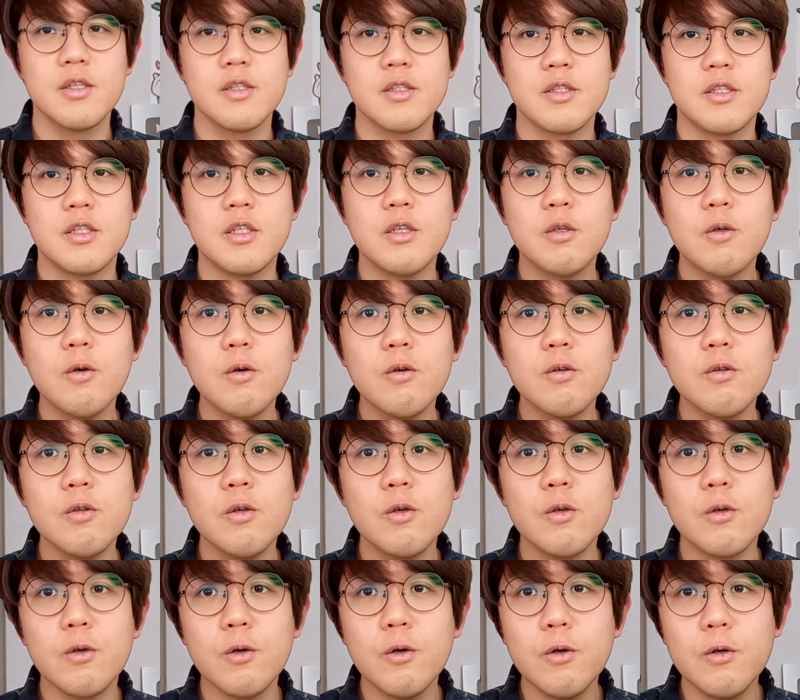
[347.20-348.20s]
自国
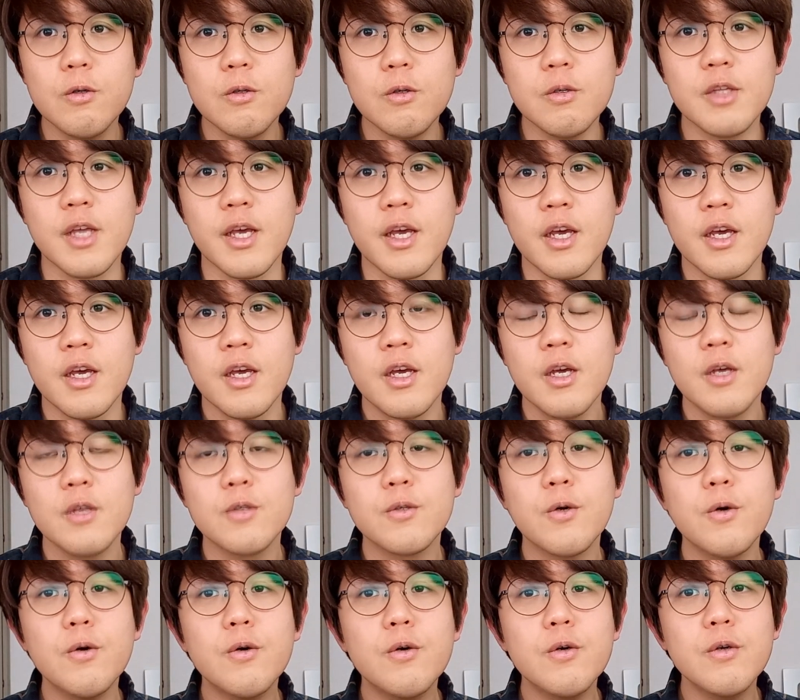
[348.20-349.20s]
の領土で
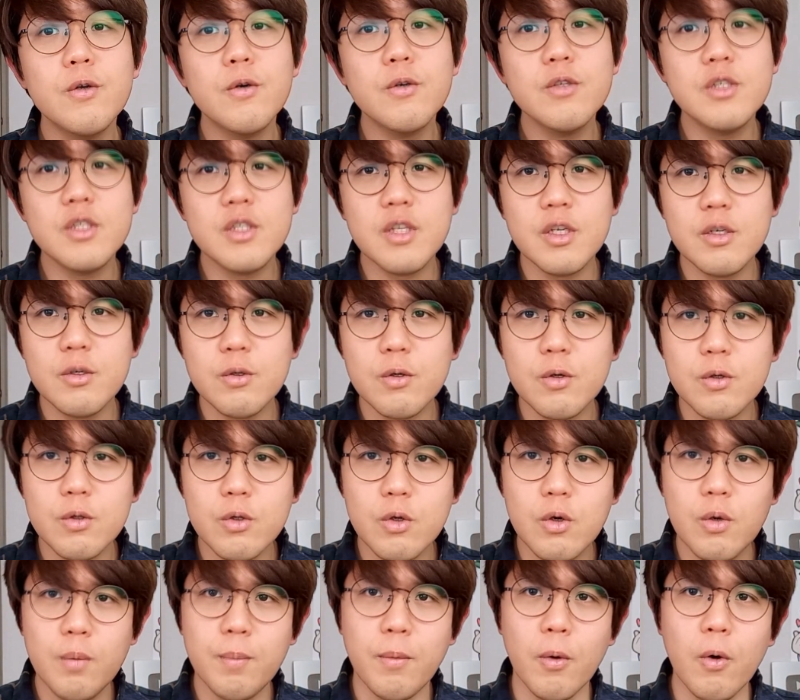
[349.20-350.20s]
測量しているこ
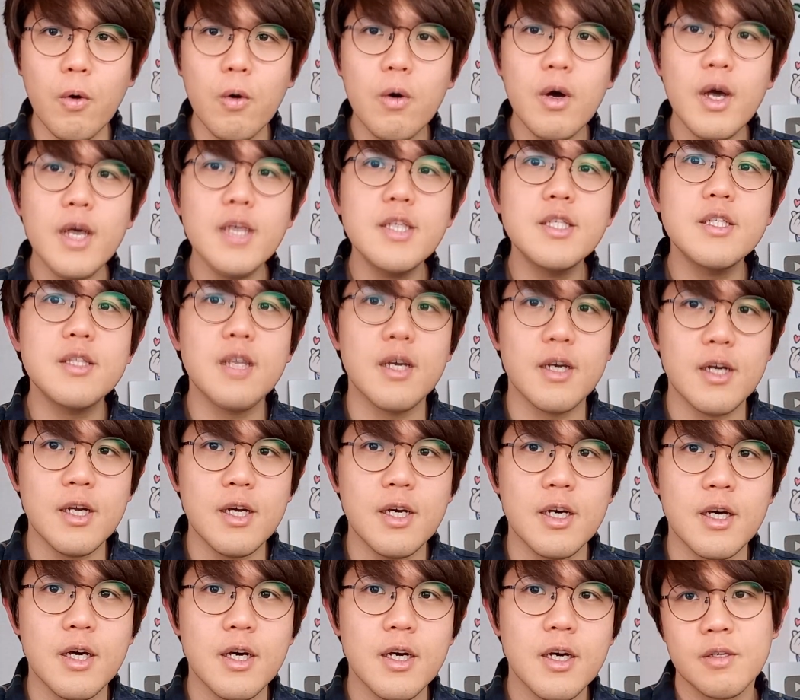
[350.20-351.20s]
とを妨害した
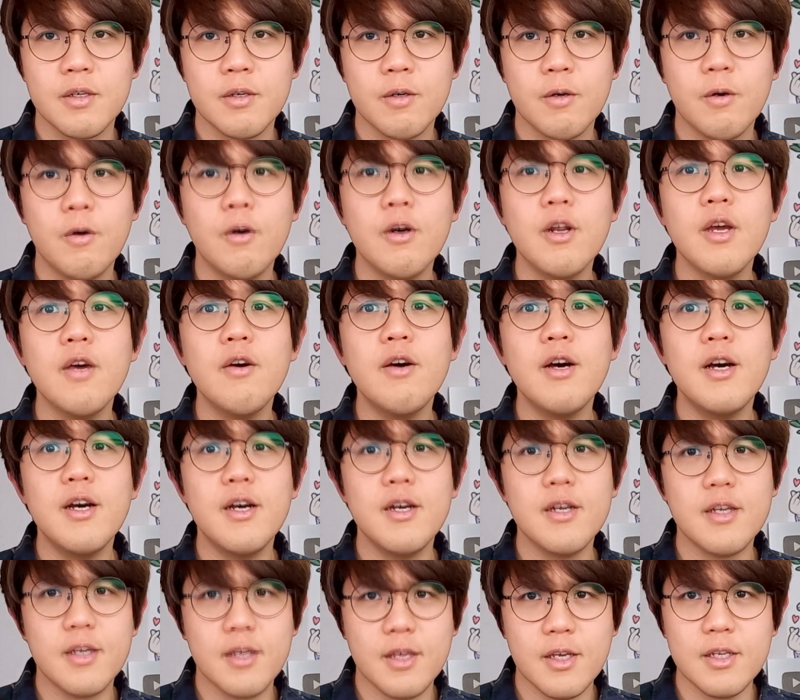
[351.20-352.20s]
ら、これ
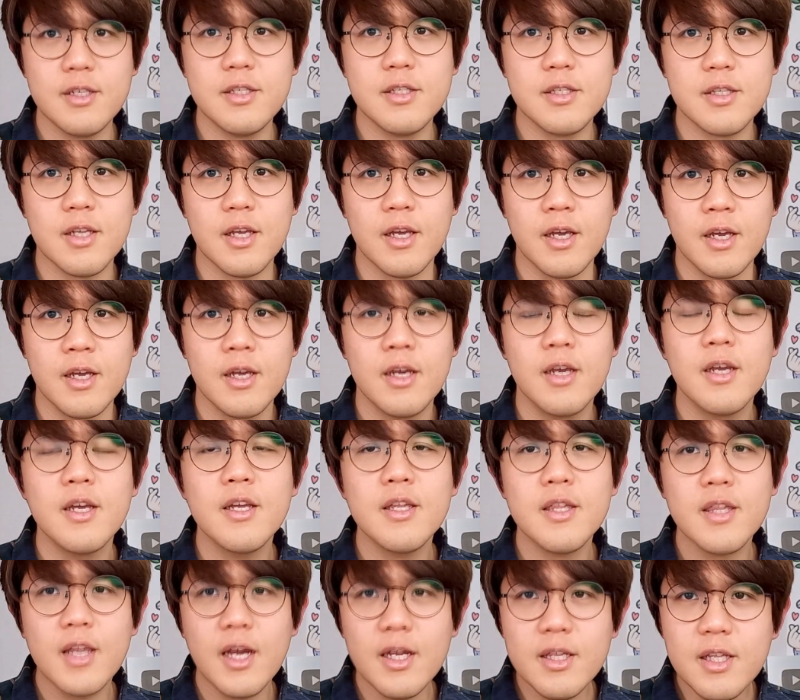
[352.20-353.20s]
は決して
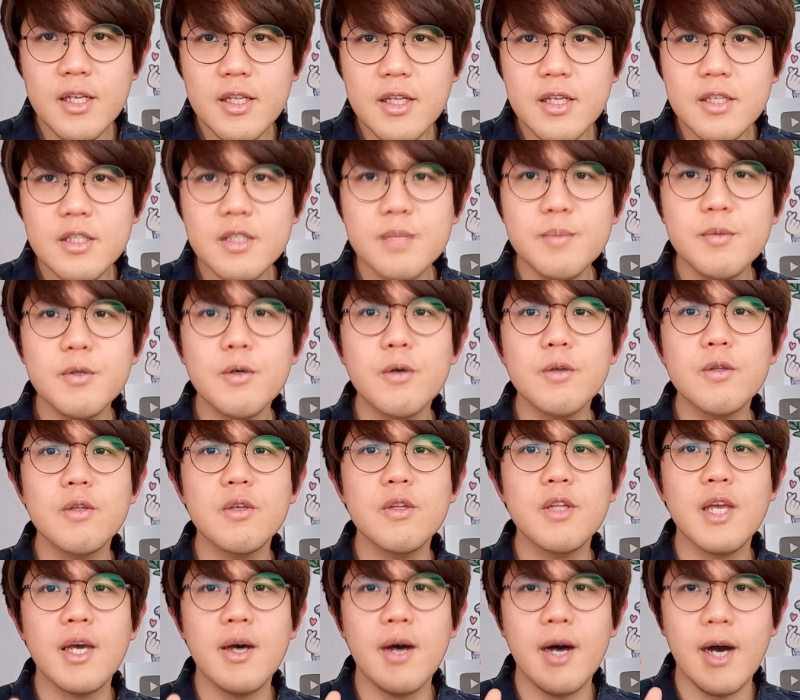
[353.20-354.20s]
ただで済むこ
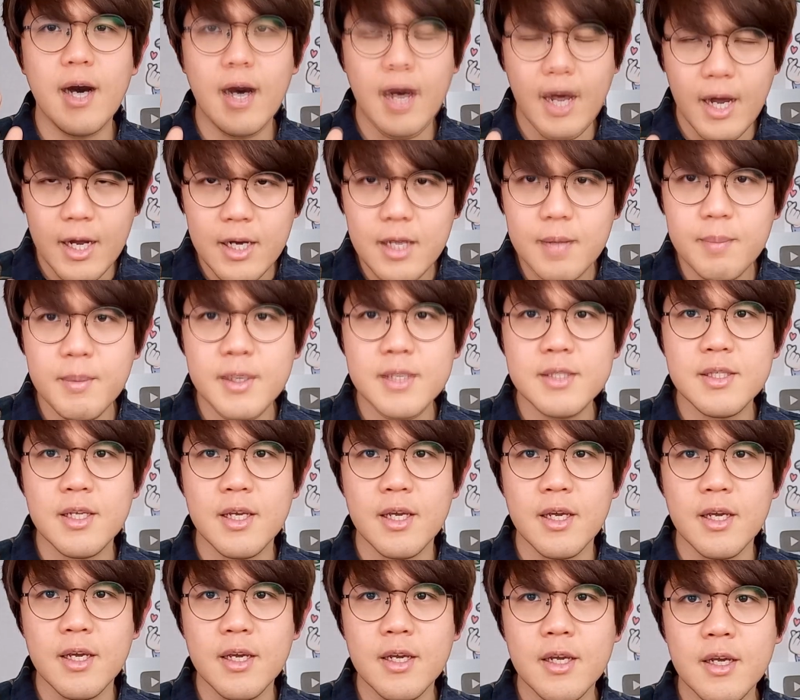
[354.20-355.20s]
とではありま
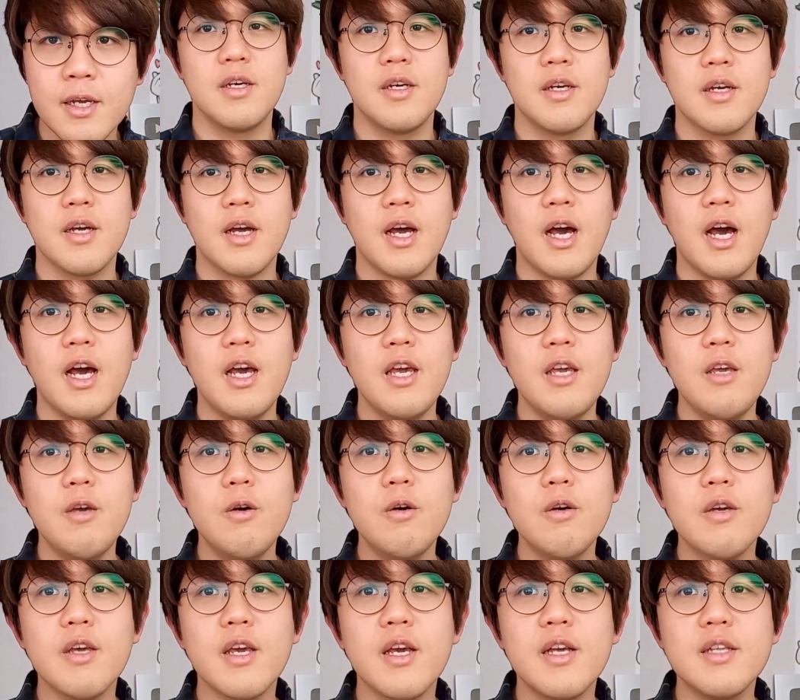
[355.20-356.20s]
せん。海
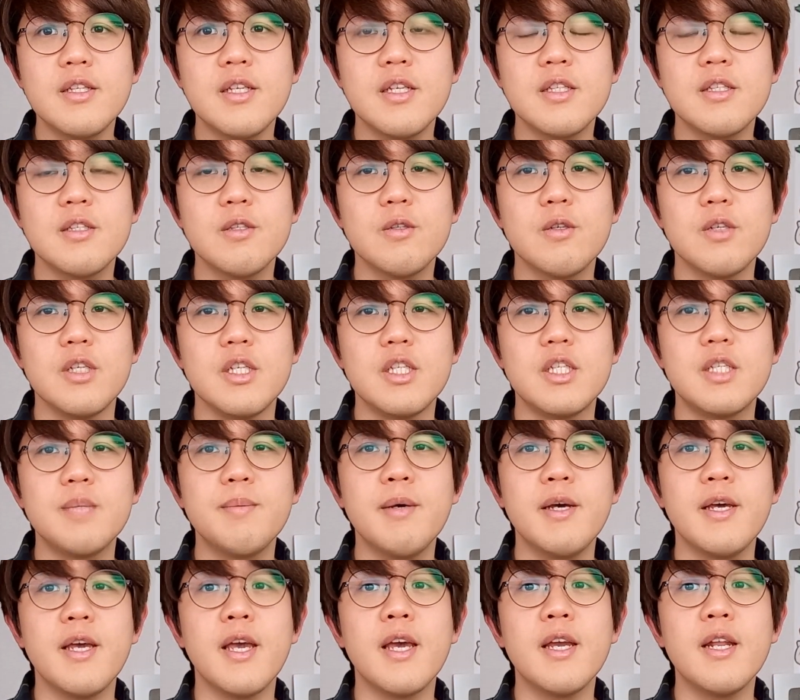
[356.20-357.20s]
洋警察の一
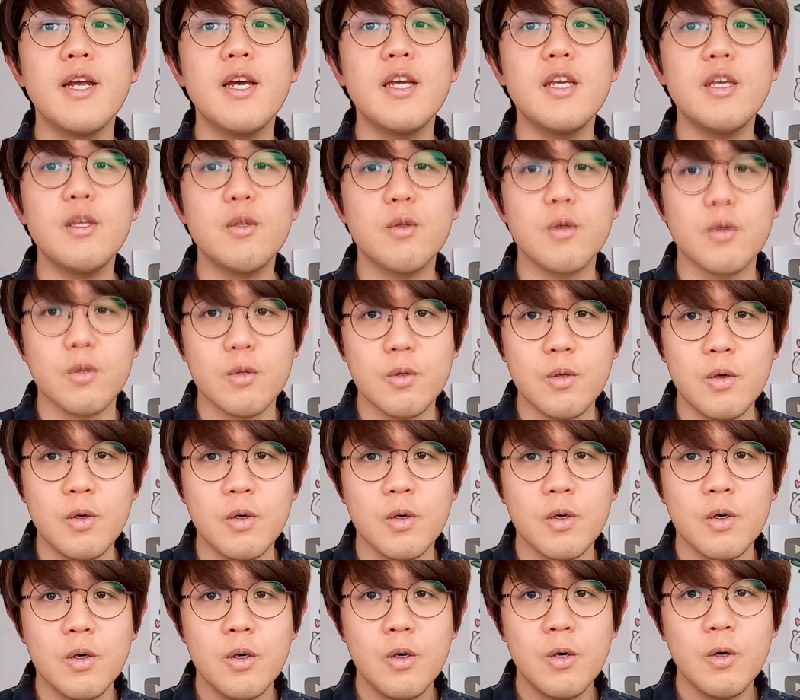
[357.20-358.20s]
番偉い人
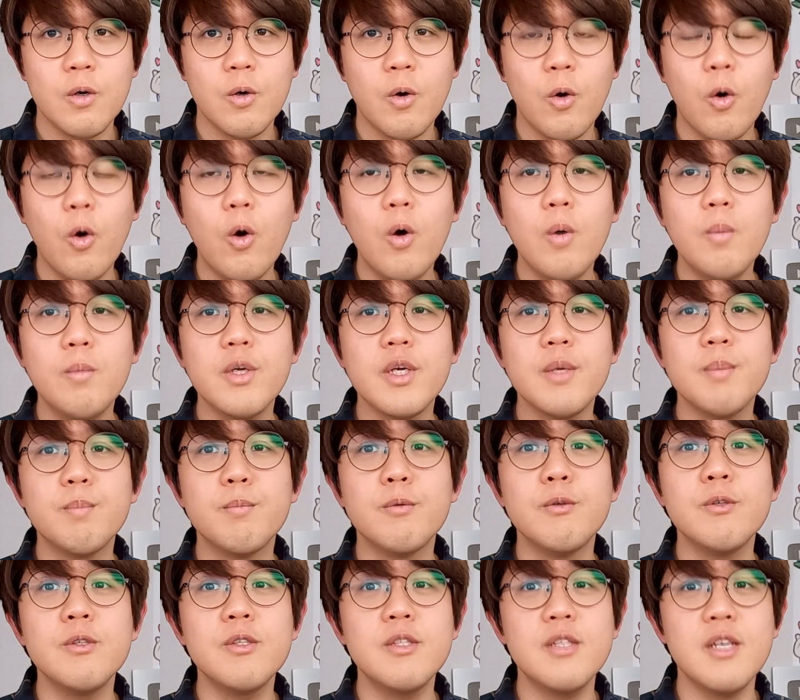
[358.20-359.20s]
と公務員
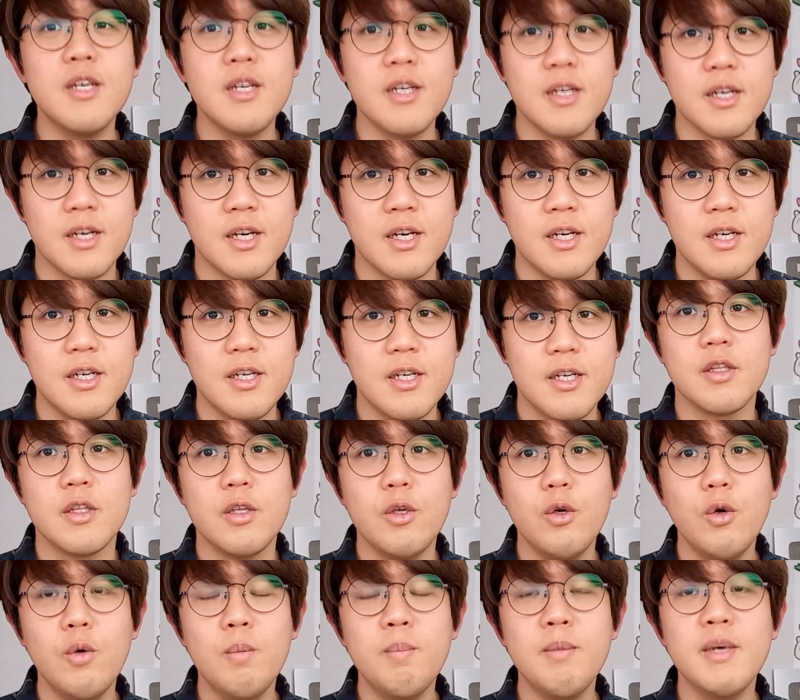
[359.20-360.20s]
文さんが
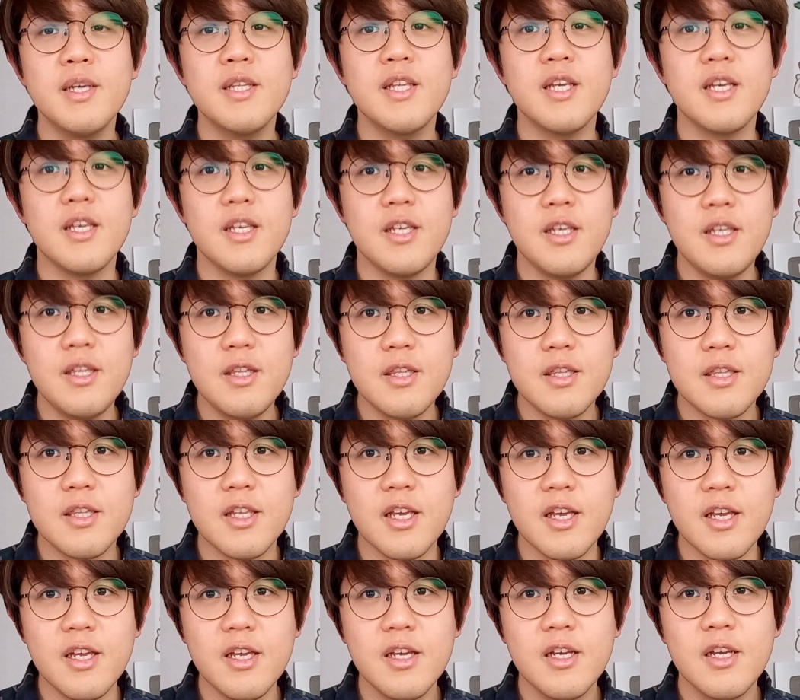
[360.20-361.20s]
日本まで行っ
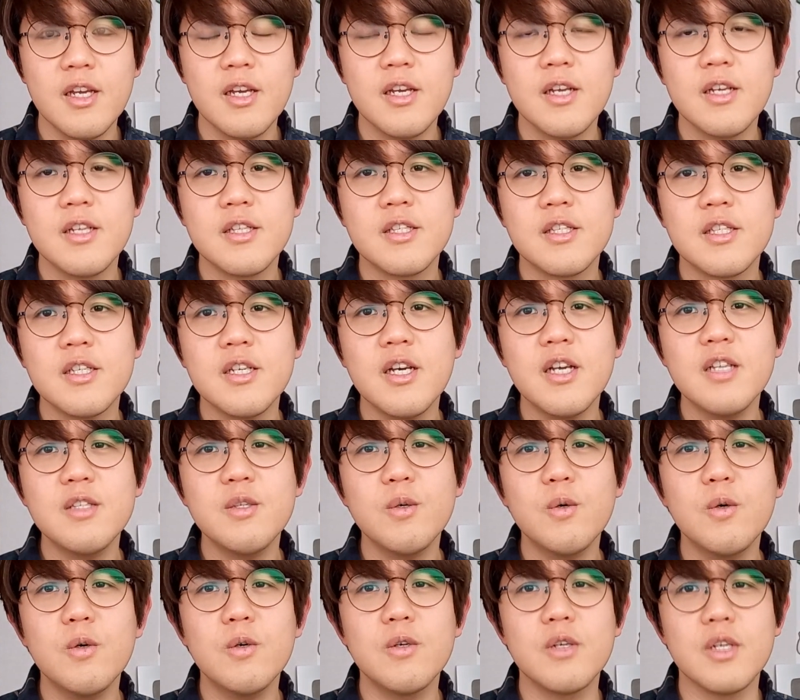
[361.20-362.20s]
て菅
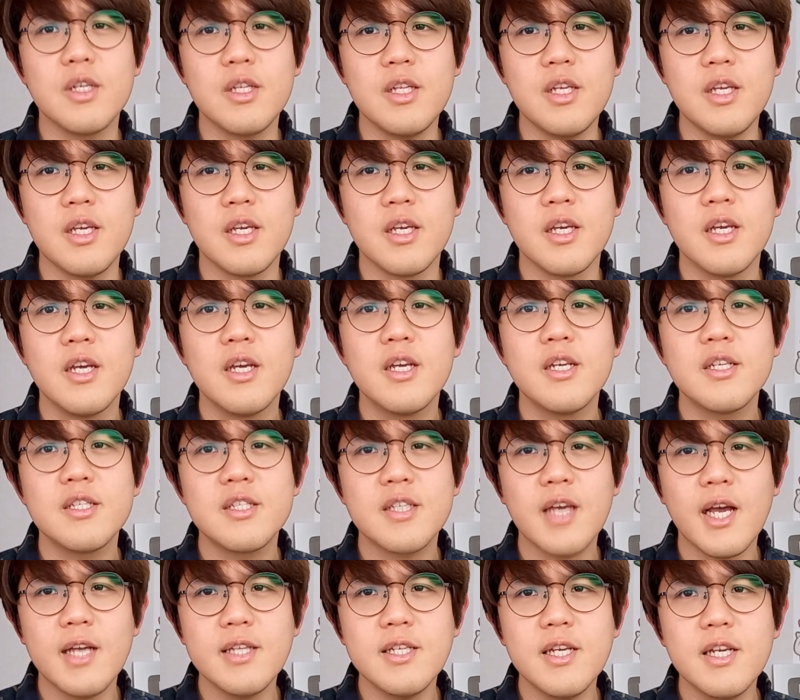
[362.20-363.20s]
総理に
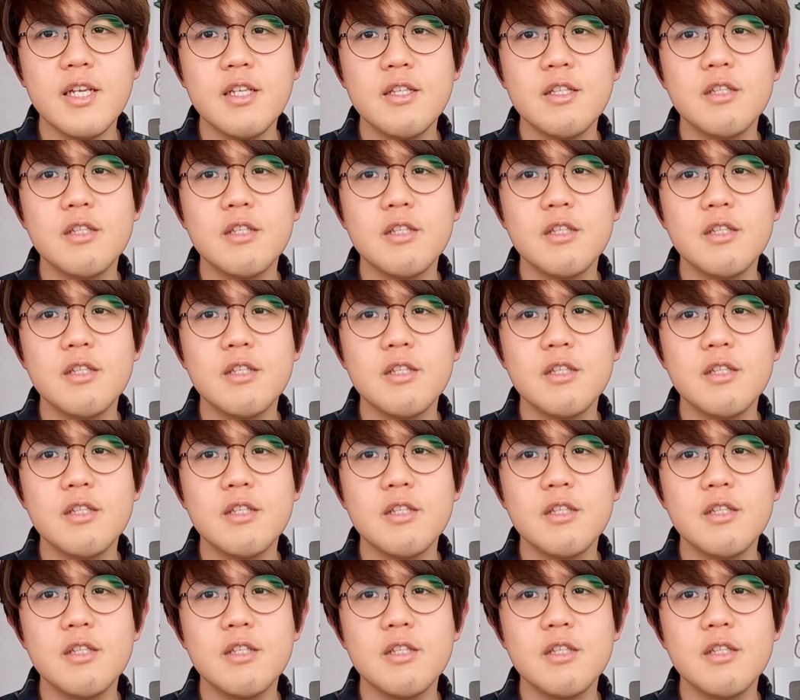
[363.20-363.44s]
謝罪